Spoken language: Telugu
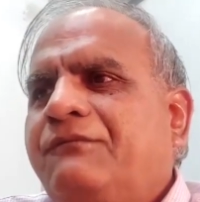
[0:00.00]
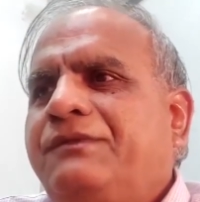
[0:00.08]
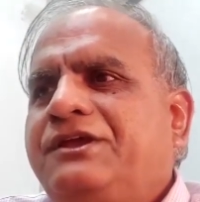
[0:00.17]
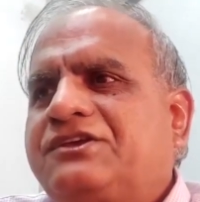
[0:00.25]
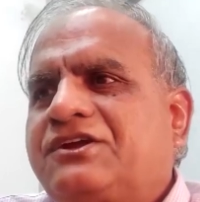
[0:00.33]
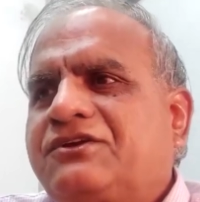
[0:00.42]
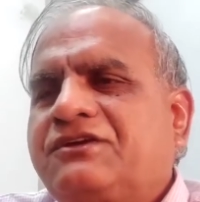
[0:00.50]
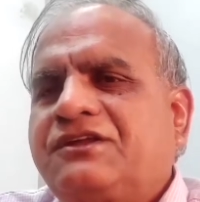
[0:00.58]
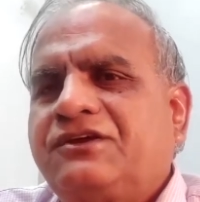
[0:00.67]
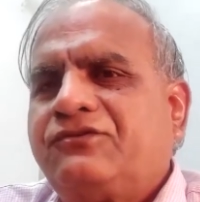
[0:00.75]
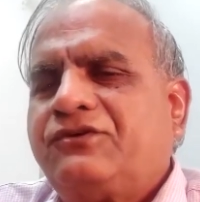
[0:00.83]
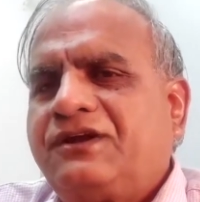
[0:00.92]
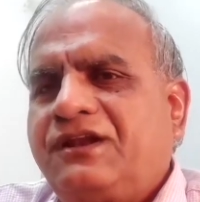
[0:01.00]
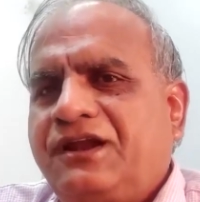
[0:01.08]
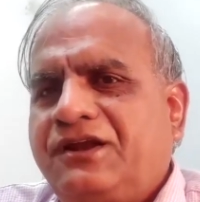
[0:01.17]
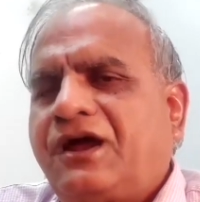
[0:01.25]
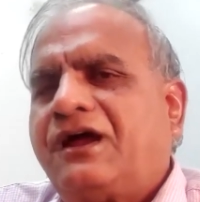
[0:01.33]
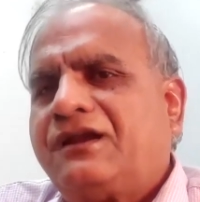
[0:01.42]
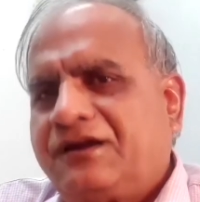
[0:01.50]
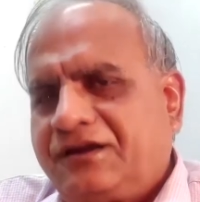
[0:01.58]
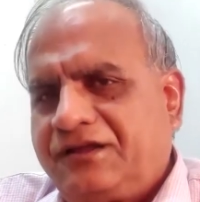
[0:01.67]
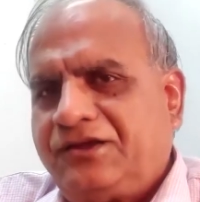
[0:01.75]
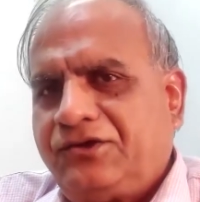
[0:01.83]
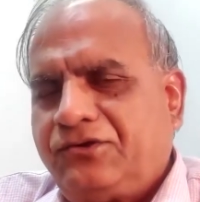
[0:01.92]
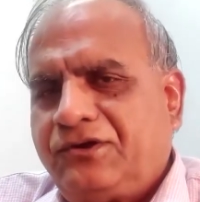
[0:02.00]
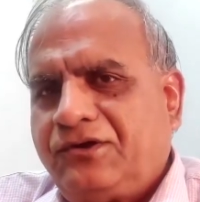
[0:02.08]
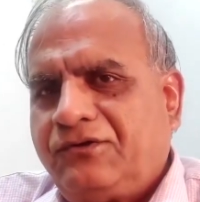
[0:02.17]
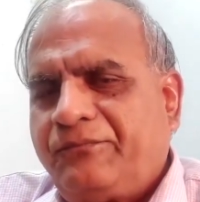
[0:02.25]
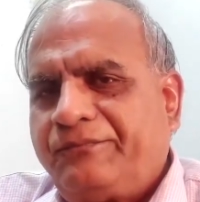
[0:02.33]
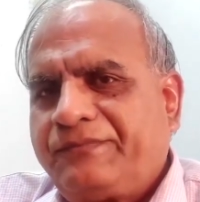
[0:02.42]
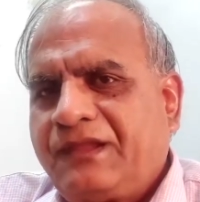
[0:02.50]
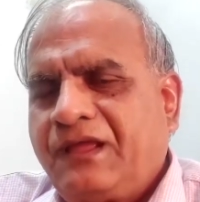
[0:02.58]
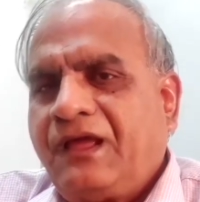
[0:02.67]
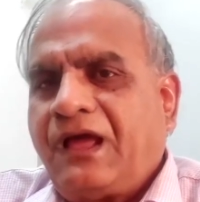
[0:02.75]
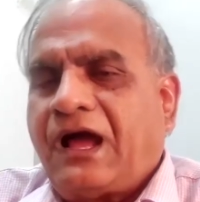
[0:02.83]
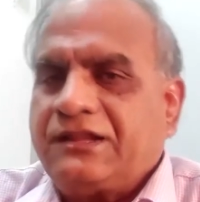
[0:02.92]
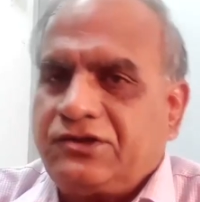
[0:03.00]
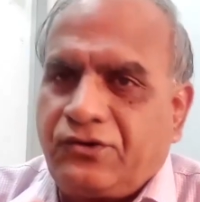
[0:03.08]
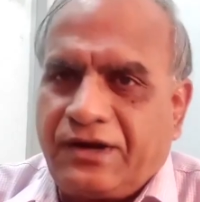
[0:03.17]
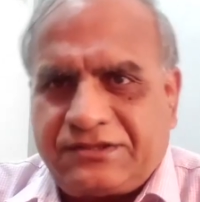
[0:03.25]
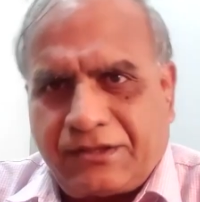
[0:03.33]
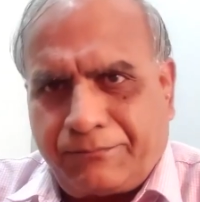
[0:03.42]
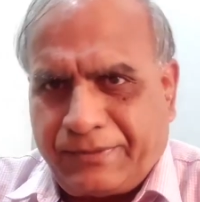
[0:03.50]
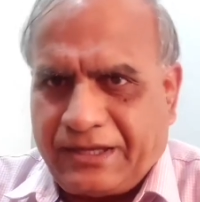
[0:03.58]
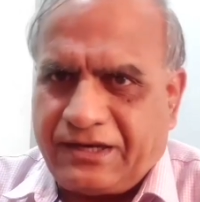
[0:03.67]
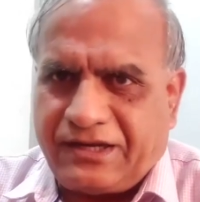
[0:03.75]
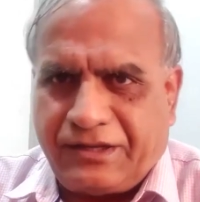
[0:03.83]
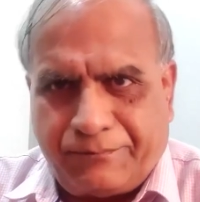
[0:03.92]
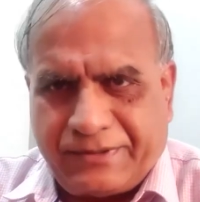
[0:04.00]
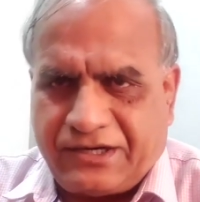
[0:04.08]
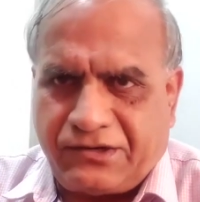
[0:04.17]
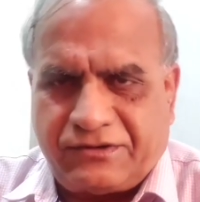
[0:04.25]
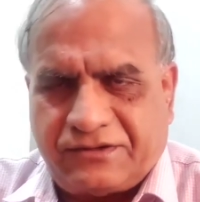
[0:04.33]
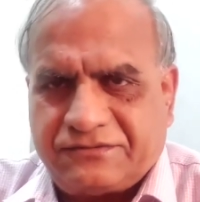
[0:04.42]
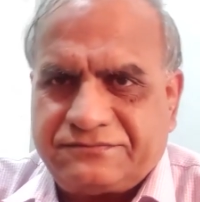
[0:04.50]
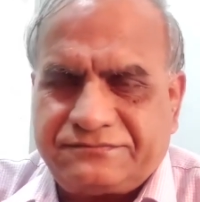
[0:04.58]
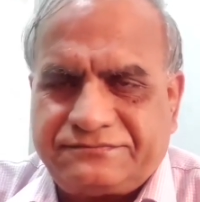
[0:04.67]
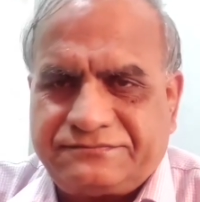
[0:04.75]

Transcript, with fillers: బి సరోజదేవో ఇట్లాంటి ఆనాటి హీరోయిన్లు అది కూడా తప్పే ఆయనకి ఇప్పటికి కూడా